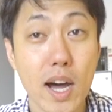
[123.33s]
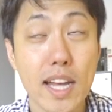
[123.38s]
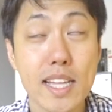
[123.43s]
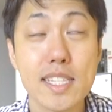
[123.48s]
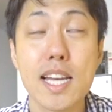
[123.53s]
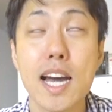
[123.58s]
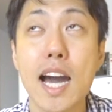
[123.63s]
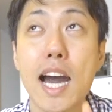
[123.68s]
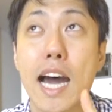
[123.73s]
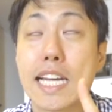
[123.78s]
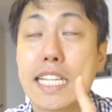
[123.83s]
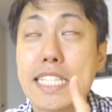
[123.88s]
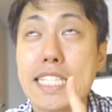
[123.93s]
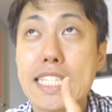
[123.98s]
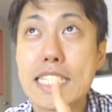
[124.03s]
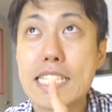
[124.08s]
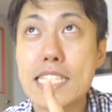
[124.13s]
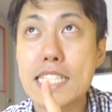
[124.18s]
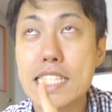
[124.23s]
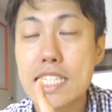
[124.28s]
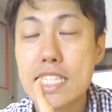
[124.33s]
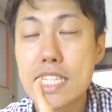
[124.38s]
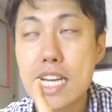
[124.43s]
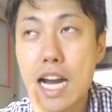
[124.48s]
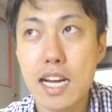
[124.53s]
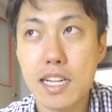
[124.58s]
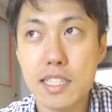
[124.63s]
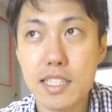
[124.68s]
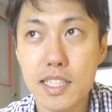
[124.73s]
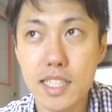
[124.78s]
朝8時
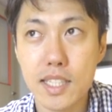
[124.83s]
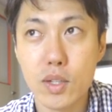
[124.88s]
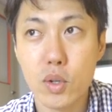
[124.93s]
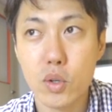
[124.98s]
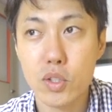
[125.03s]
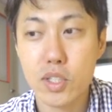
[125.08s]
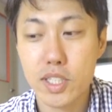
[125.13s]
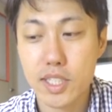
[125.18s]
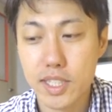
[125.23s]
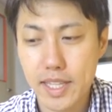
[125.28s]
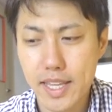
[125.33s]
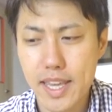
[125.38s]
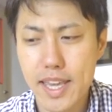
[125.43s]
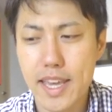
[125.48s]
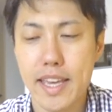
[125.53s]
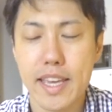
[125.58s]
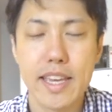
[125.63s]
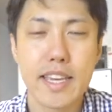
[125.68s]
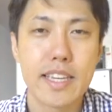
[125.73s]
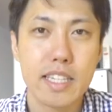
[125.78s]
半に起きて、